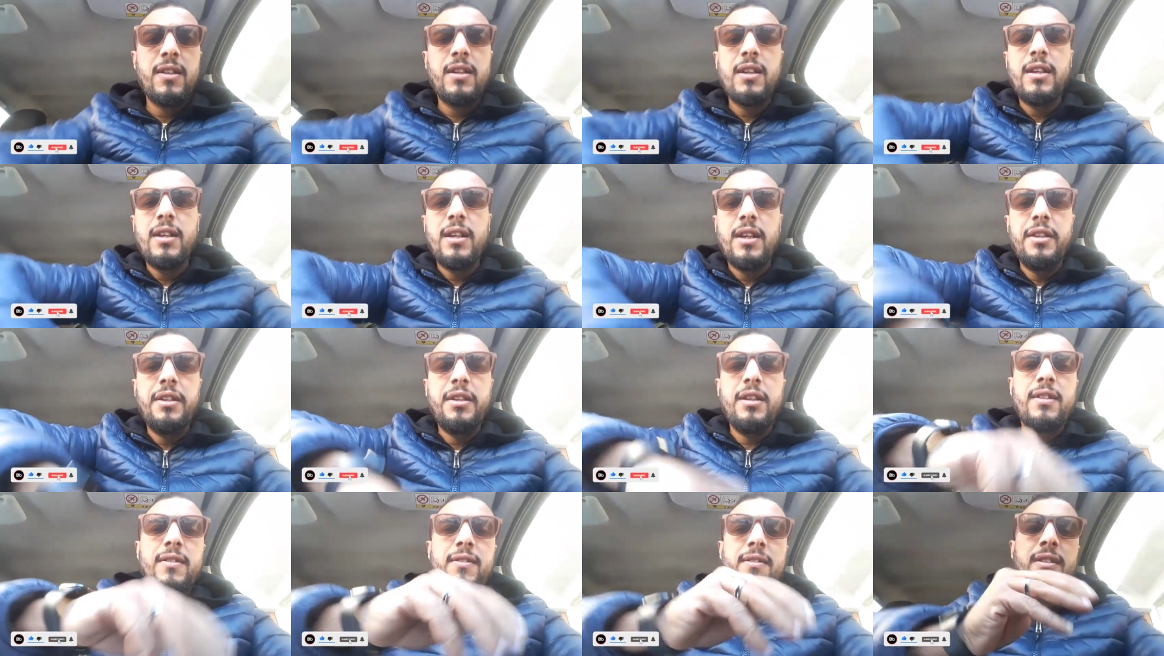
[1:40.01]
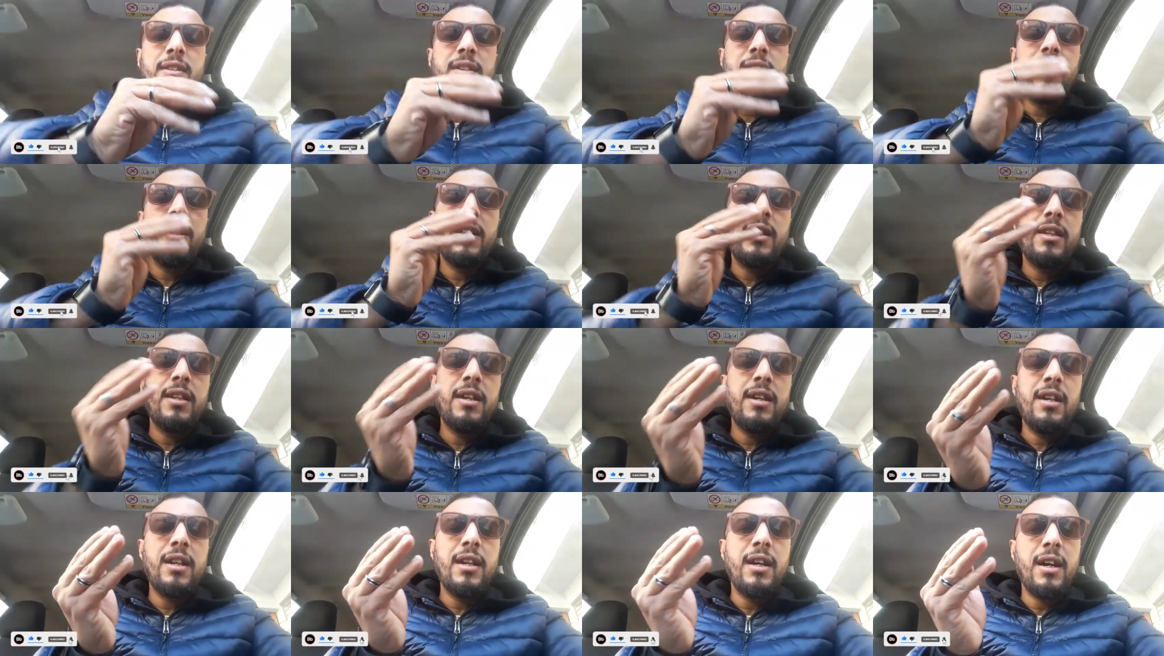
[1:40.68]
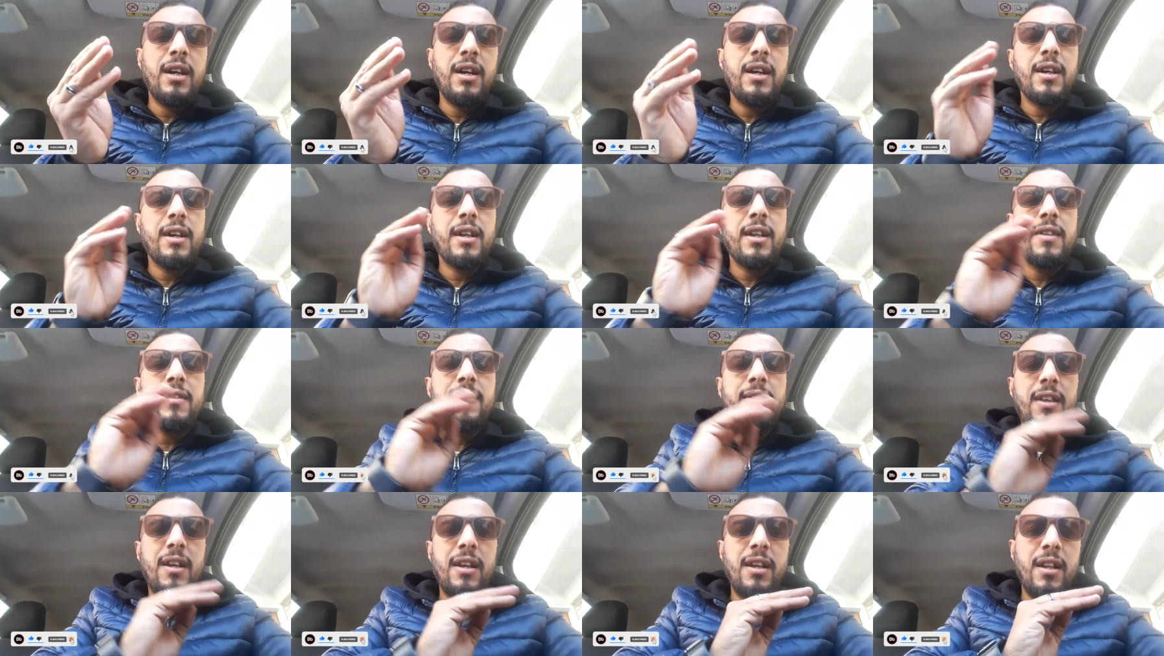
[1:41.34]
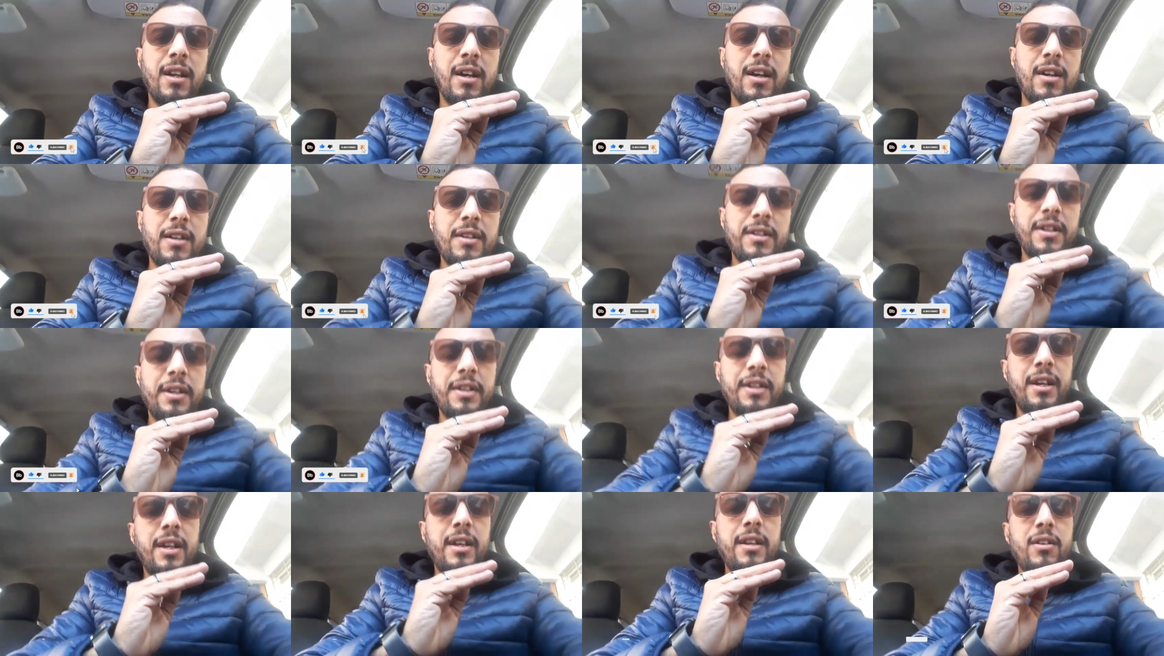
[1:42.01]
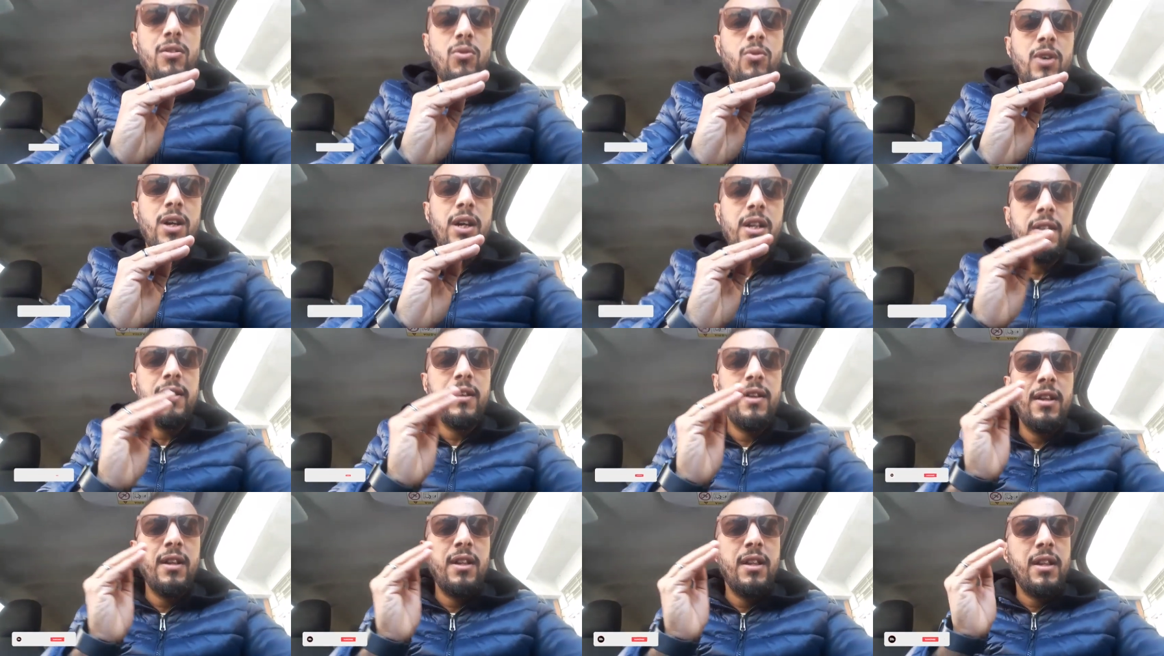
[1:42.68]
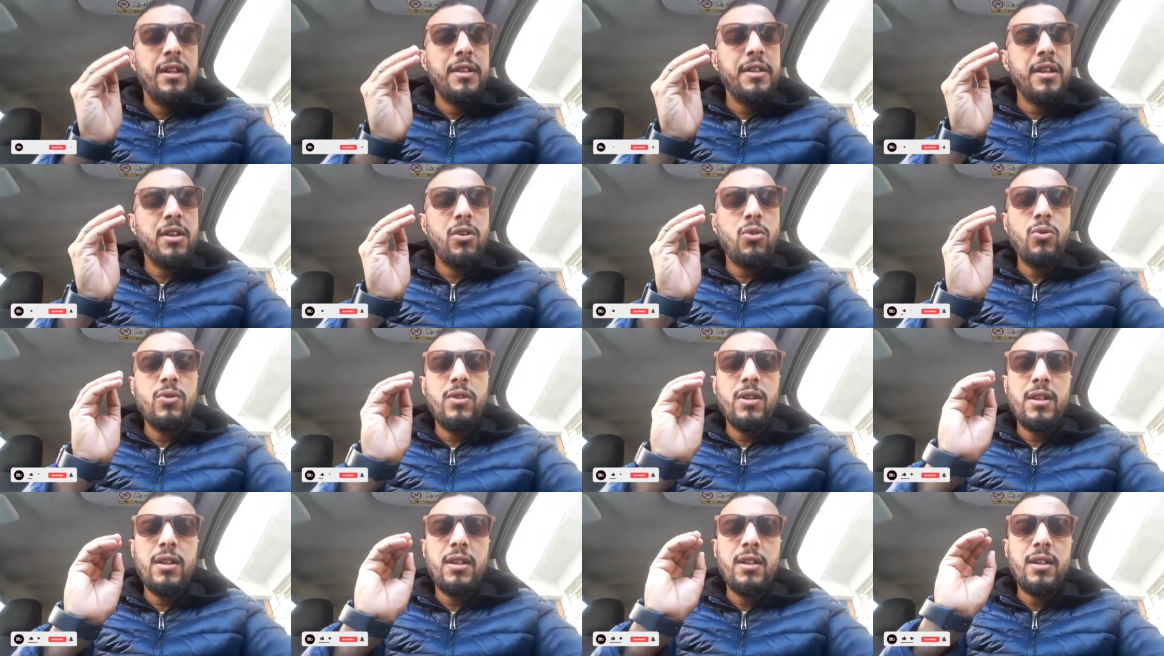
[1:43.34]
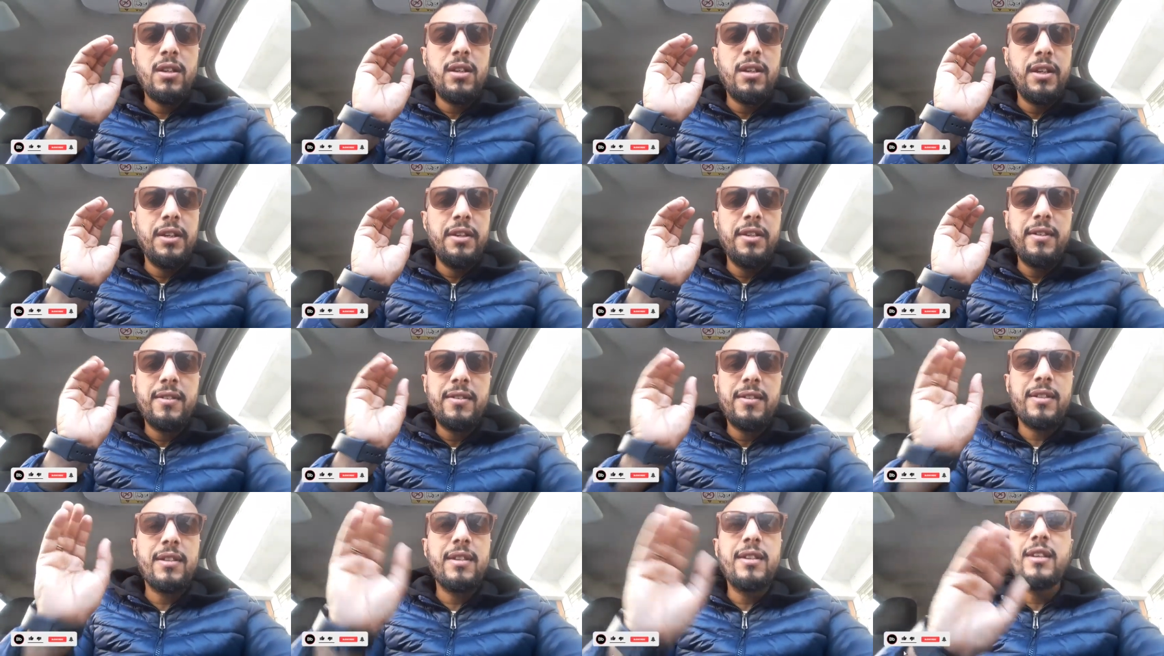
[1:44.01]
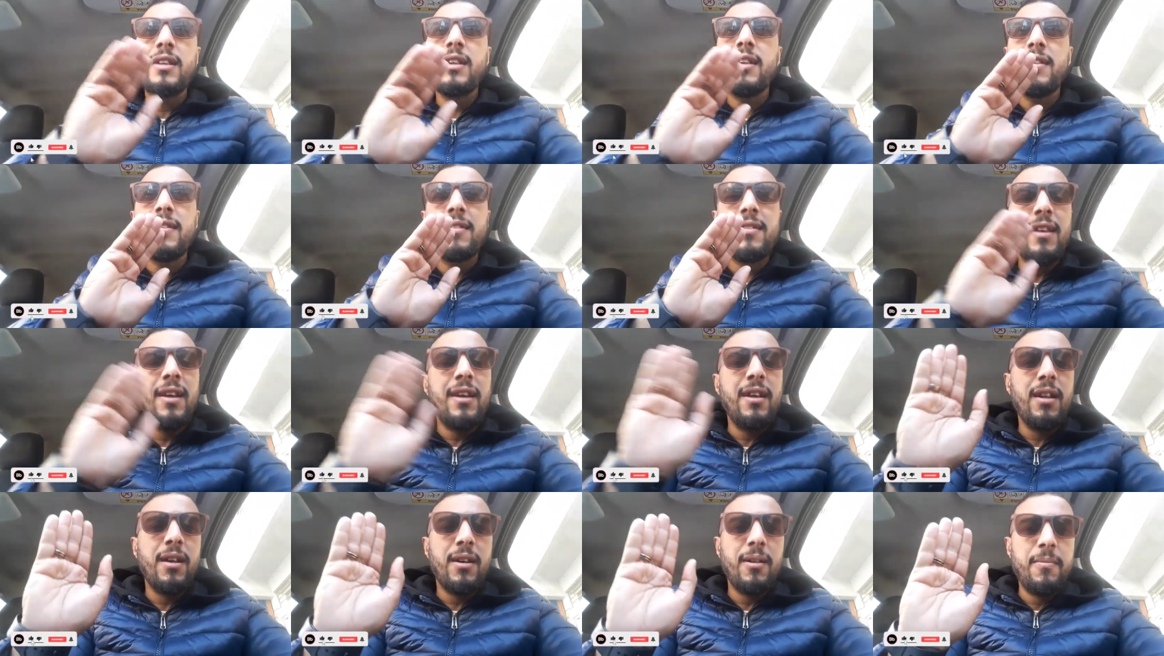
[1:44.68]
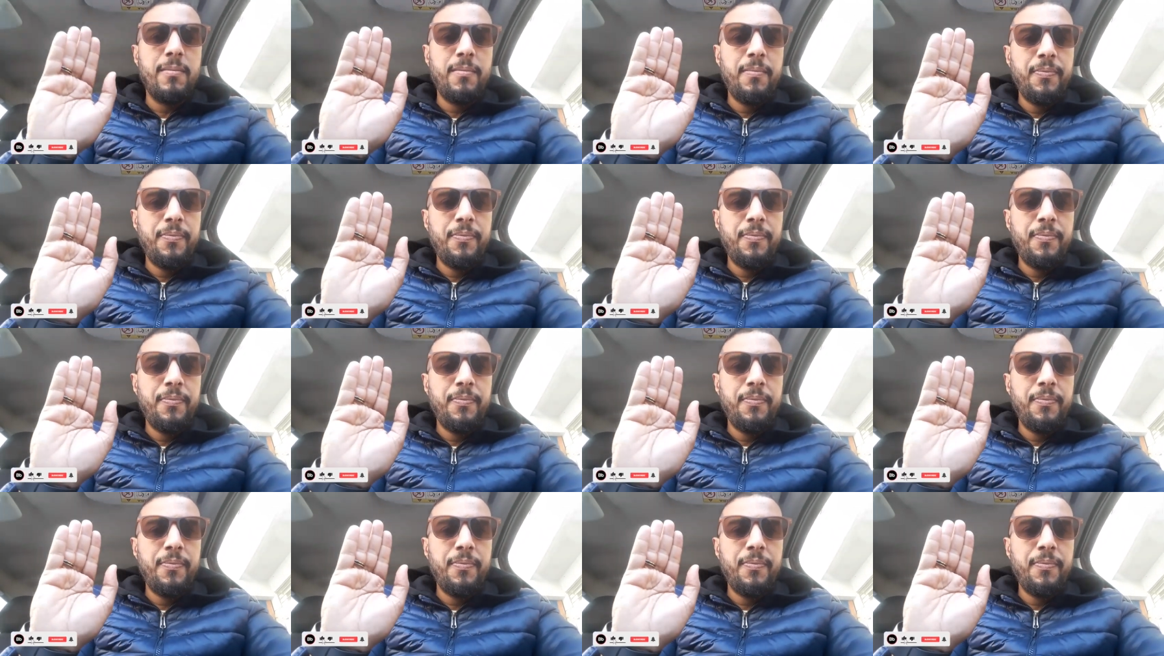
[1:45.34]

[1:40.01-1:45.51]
يعني التذكيره ديالها راه سهله يعني اي واحد ياخذ يعني تذكيره سهله